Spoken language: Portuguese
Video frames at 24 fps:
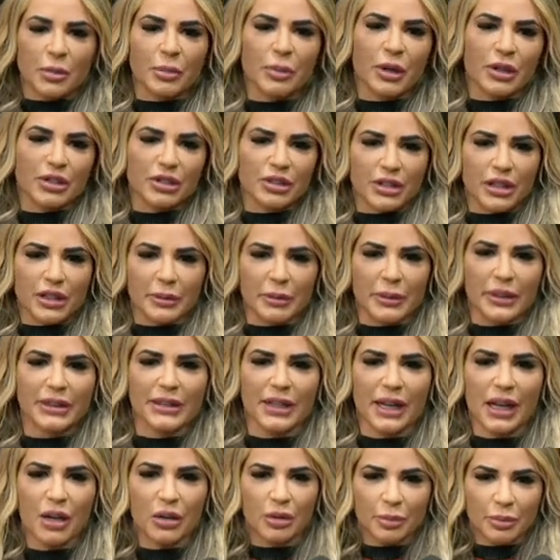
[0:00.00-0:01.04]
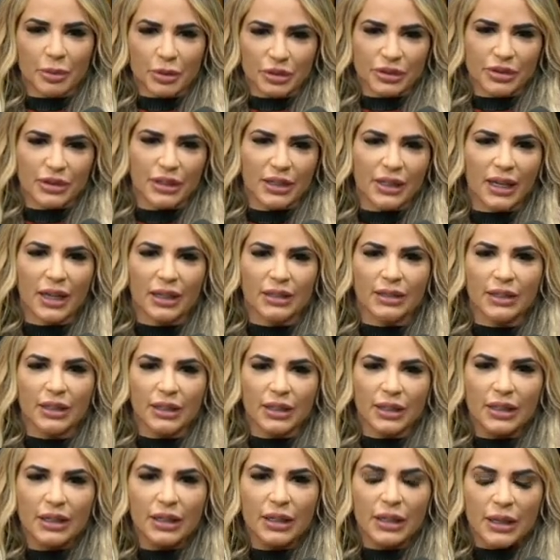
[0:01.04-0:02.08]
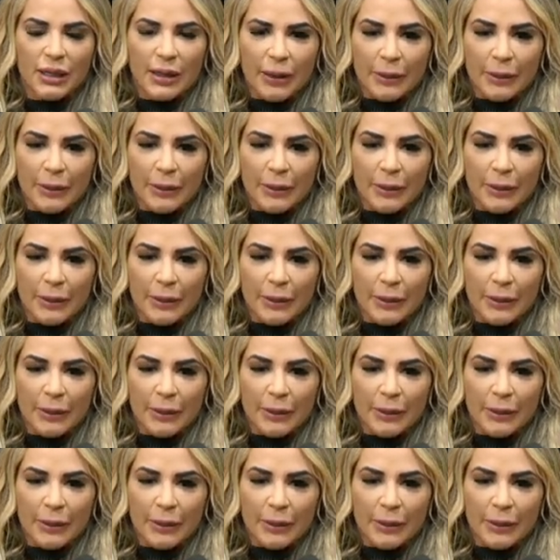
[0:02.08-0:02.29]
não pode ter metal, não pode ter nada, né?